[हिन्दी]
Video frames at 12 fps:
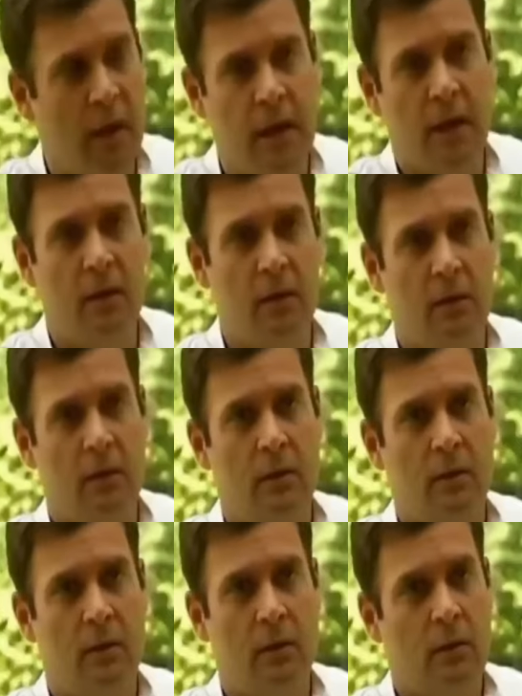भाई
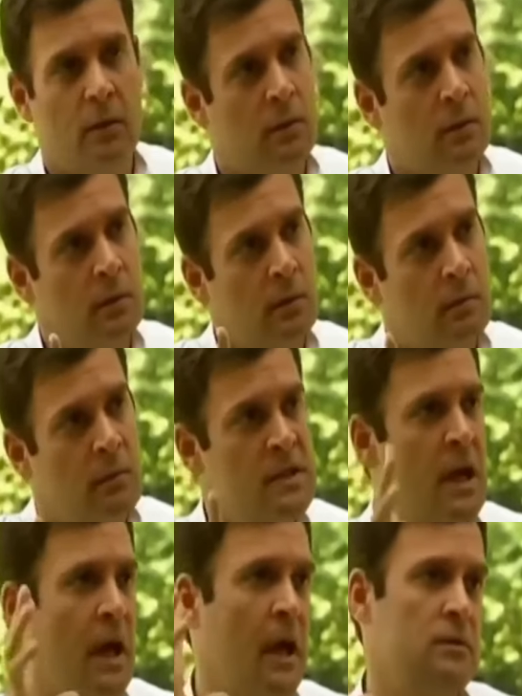
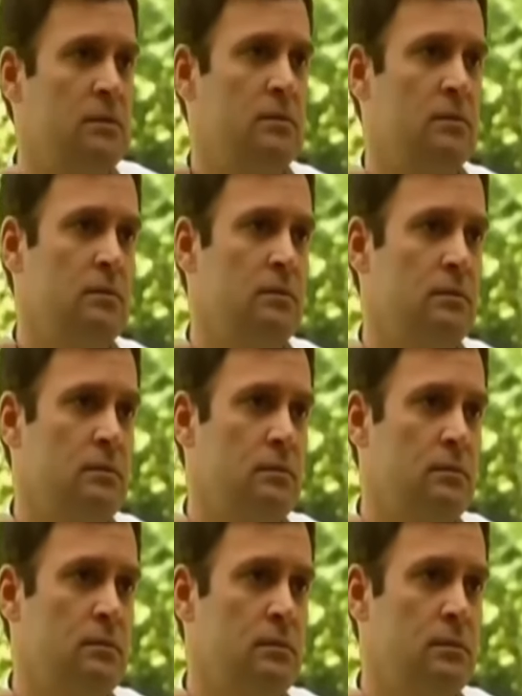मजा आया
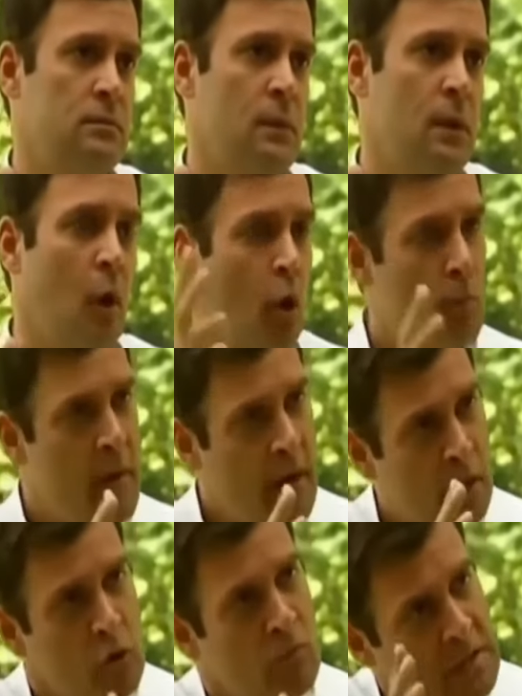और मैं
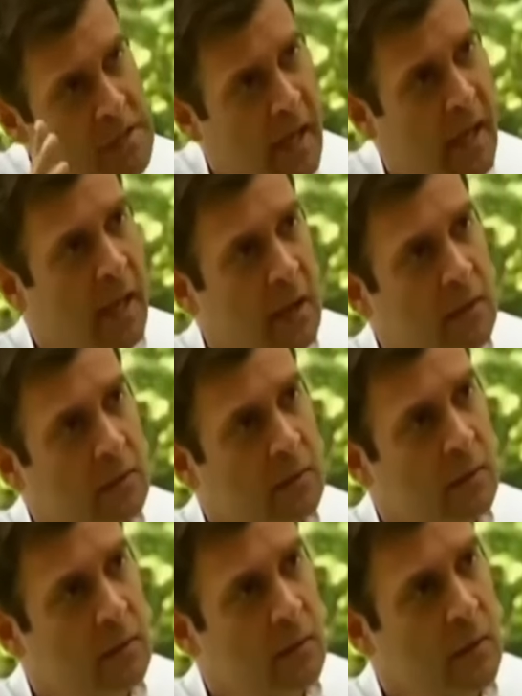ये जो मजा है
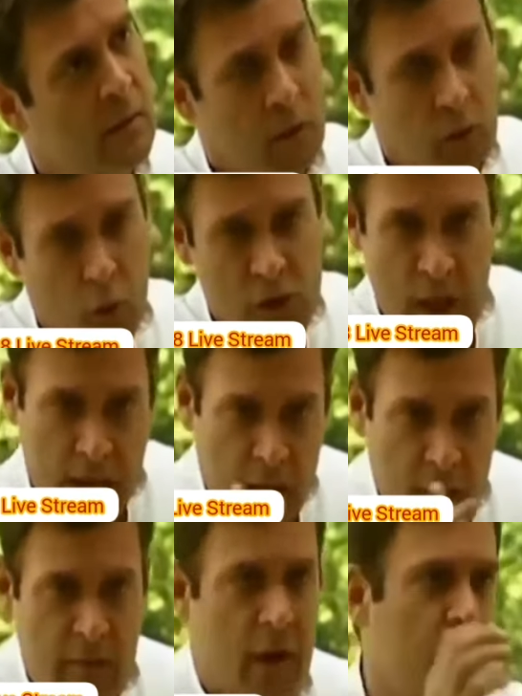हिंदुस्तान
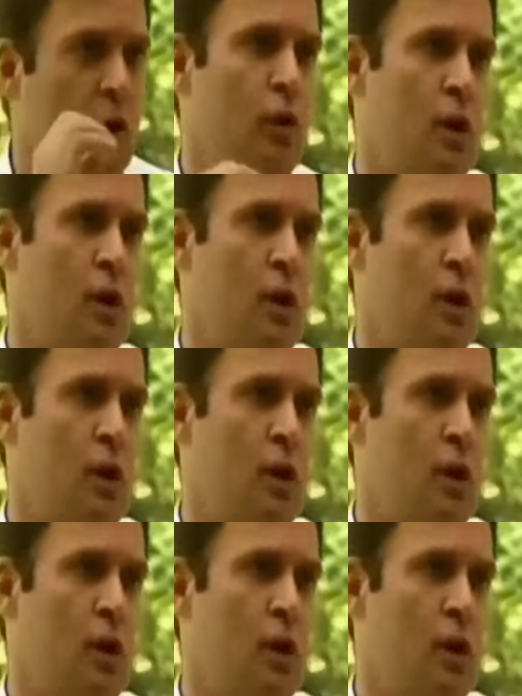के हर व्यक्ति को